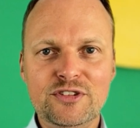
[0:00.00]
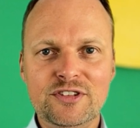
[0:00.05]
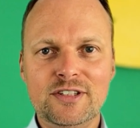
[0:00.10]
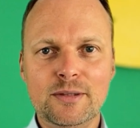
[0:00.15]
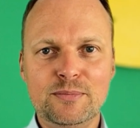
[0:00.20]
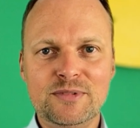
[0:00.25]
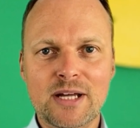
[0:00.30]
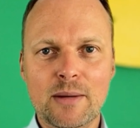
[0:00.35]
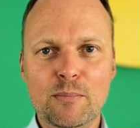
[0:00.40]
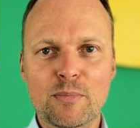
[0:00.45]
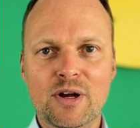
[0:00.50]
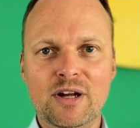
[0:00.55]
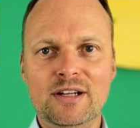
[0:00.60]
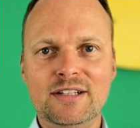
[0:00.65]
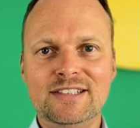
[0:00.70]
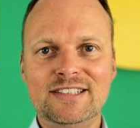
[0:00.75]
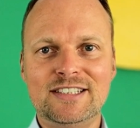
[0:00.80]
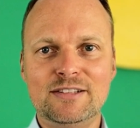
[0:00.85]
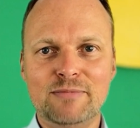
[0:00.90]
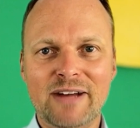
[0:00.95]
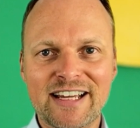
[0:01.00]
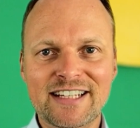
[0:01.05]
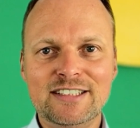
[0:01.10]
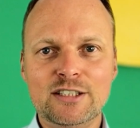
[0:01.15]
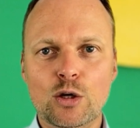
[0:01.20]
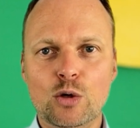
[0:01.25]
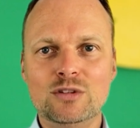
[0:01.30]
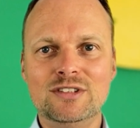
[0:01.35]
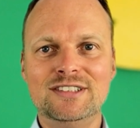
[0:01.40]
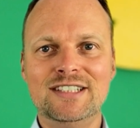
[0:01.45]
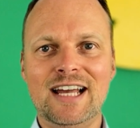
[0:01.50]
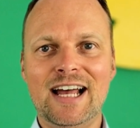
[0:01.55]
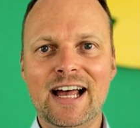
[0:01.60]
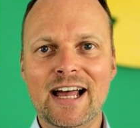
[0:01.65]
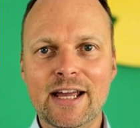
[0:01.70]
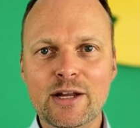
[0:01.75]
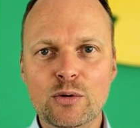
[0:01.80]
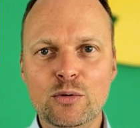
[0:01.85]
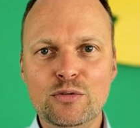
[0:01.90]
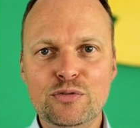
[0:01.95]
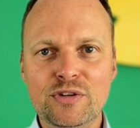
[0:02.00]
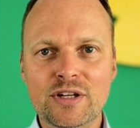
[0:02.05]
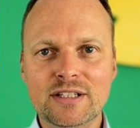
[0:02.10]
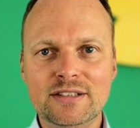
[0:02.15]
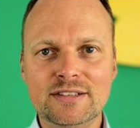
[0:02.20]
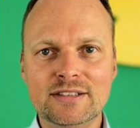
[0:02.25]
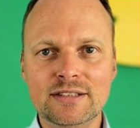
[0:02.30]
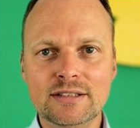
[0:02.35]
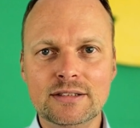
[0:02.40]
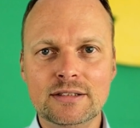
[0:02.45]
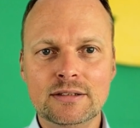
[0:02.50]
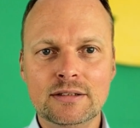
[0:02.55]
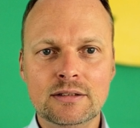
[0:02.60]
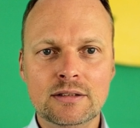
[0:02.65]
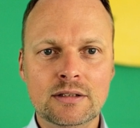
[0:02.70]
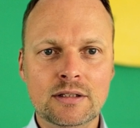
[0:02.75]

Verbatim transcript: September 2041.